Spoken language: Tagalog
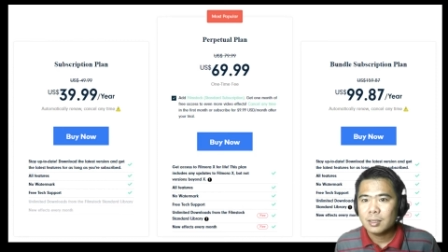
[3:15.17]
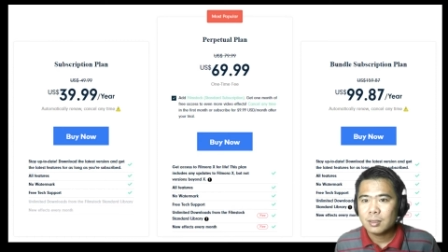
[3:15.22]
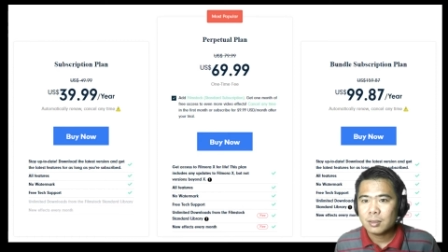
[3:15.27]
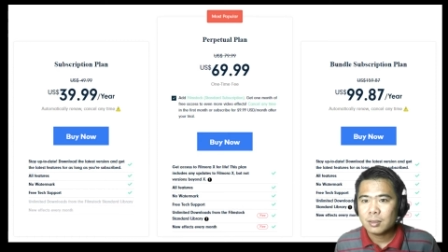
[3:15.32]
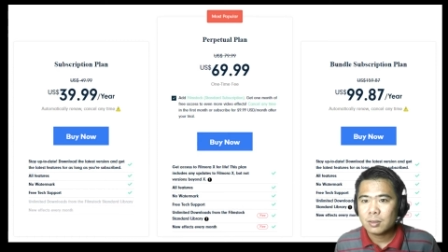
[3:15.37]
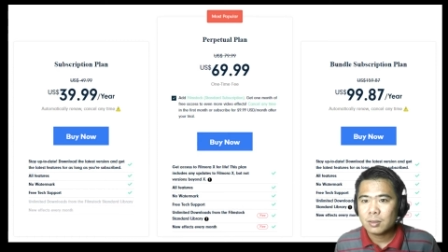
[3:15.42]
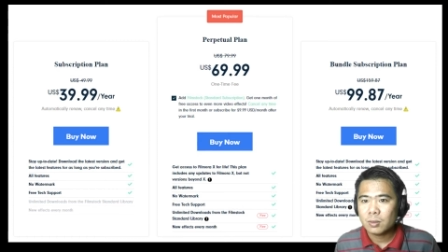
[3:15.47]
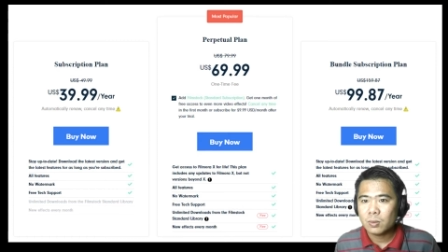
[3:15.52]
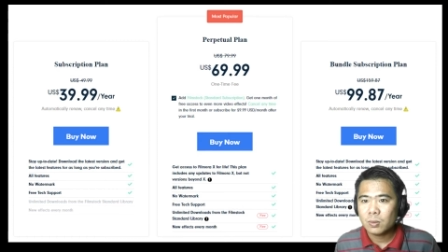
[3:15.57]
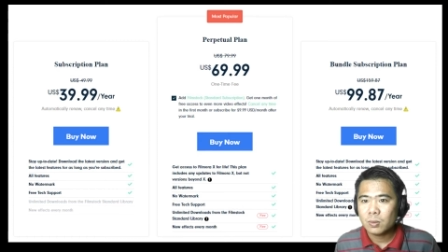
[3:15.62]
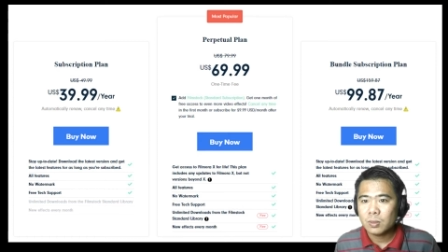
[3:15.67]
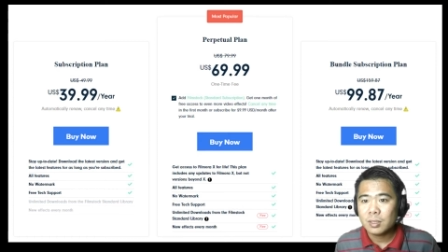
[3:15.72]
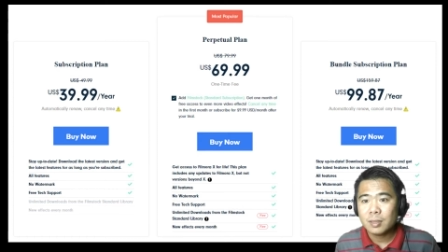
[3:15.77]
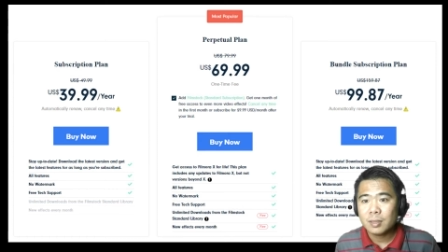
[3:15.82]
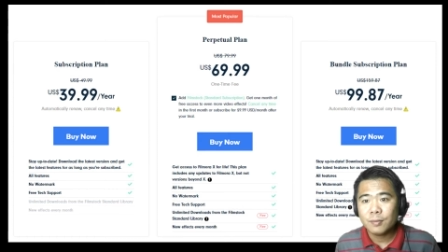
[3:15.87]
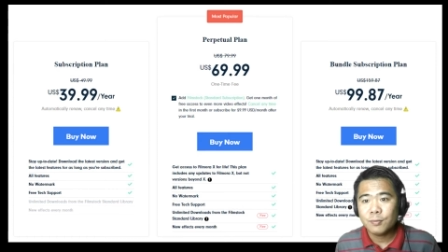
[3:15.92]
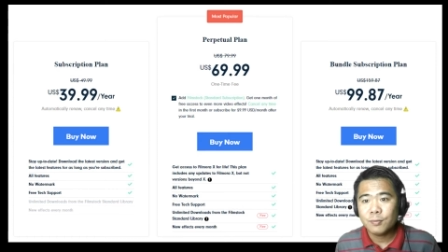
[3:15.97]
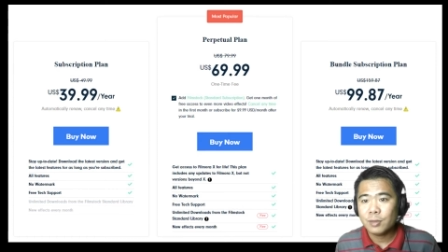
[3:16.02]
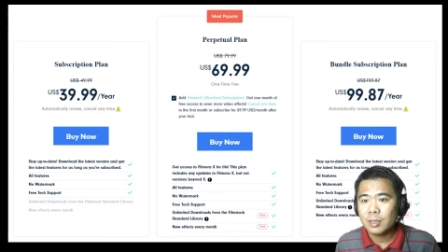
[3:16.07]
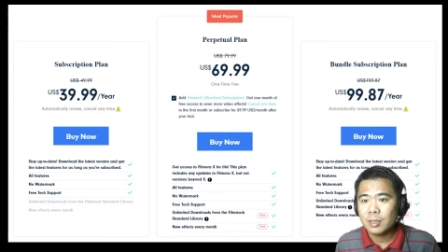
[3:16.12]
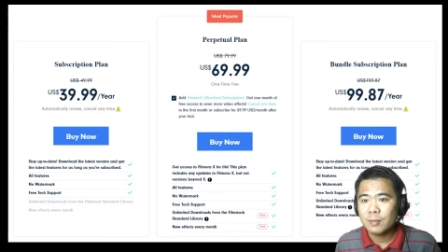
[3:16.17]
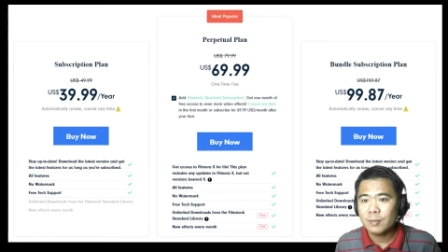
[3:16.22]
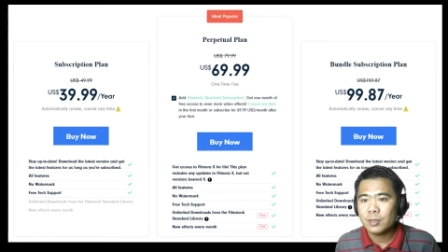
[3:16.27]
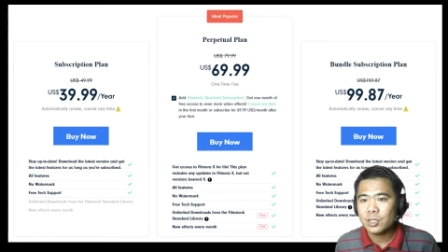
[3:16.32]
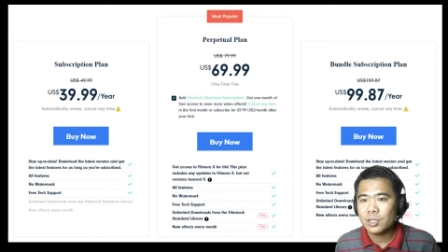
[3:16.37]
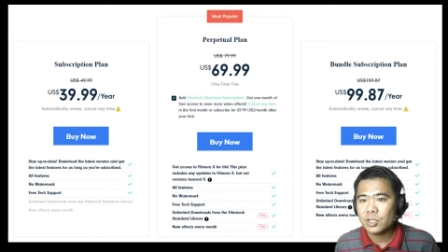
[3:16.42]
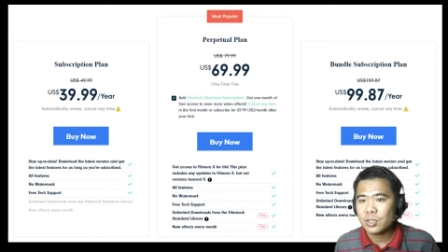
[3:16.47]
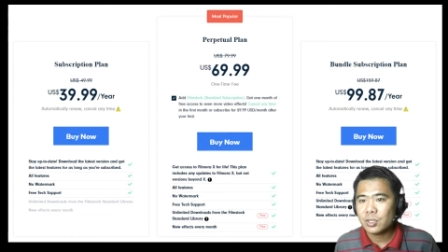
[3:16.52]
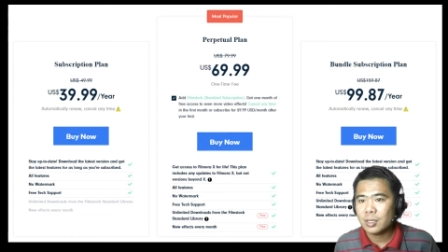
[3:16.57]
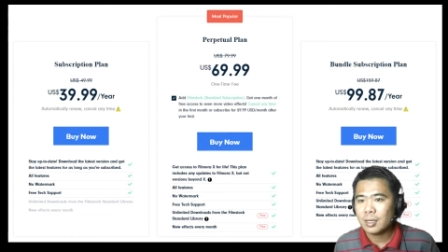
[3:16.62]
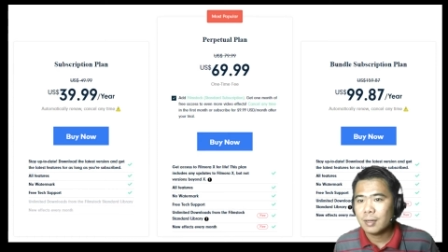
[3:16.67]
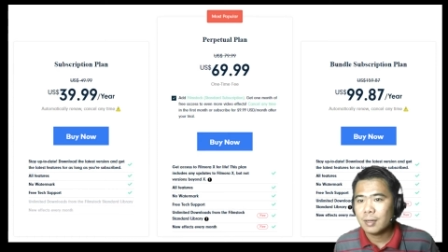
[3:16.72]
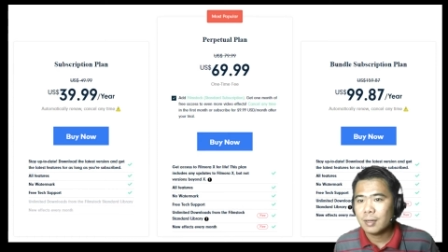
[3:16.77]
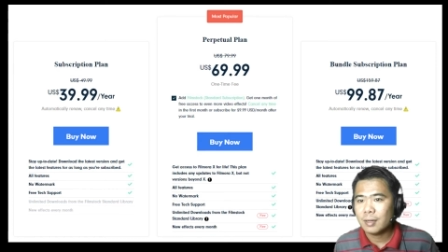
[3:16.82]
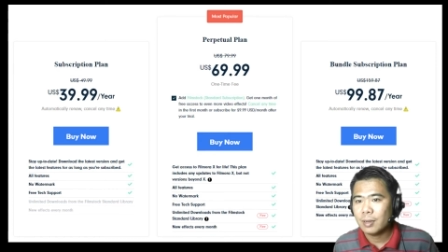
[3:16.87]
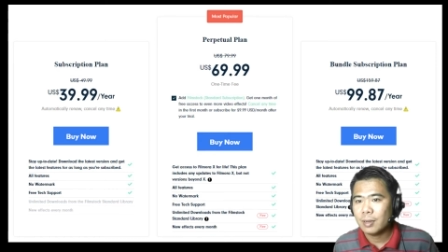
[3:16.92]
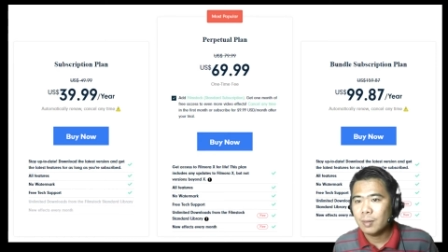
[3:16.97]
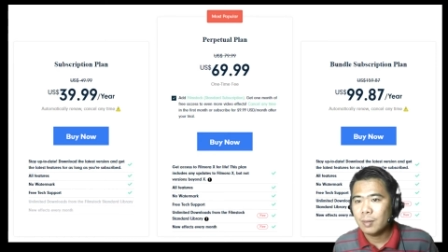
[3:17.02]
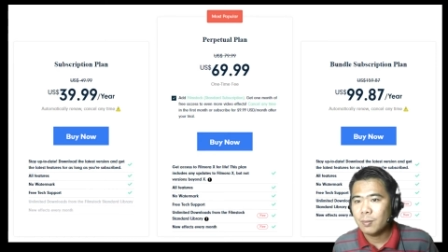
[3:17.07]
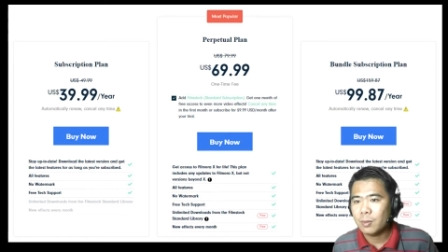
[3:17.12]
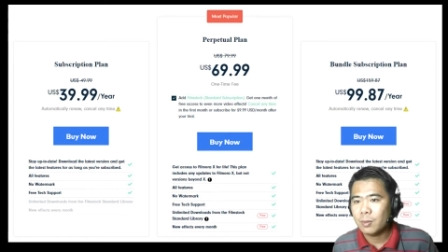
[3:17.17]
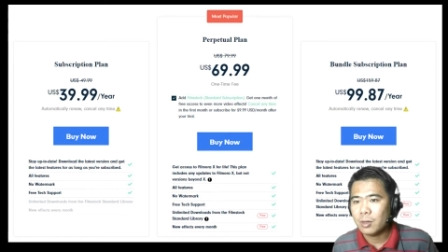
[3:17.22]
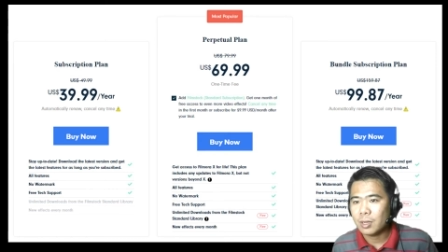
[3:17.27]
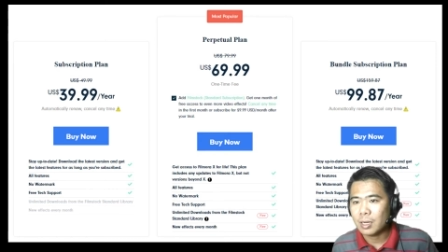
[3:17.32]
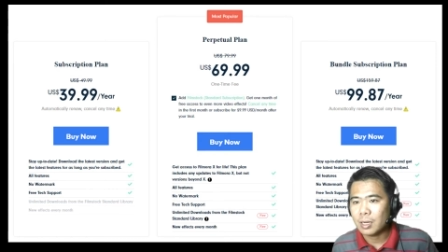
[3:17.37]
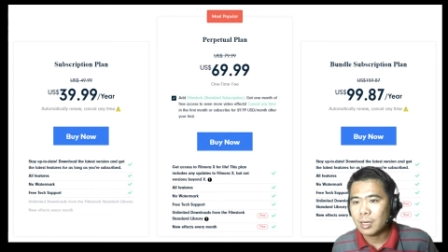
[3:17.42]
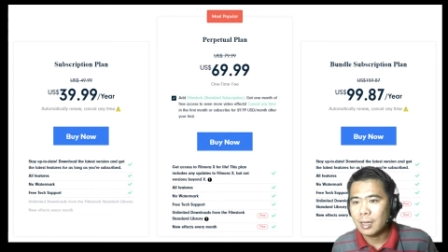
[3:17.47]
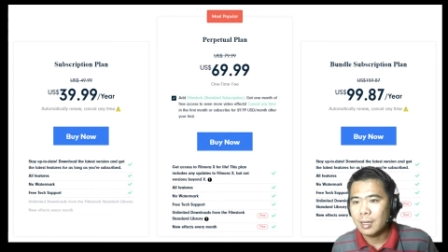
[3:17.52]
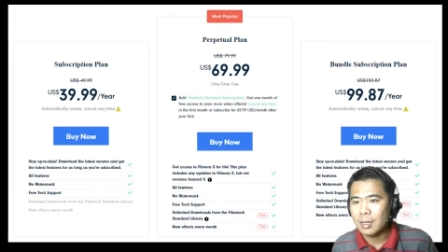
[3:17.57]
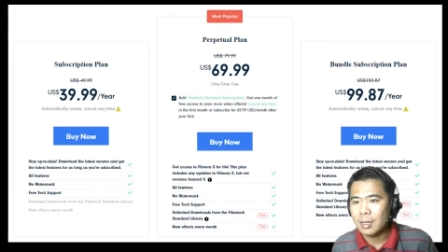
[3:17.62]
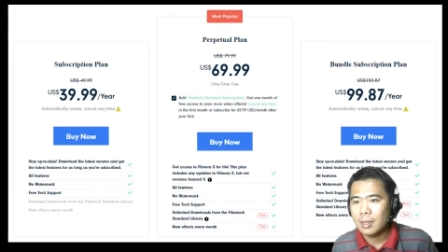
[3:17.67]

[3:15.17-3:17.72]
So, sa free version ng Filmora,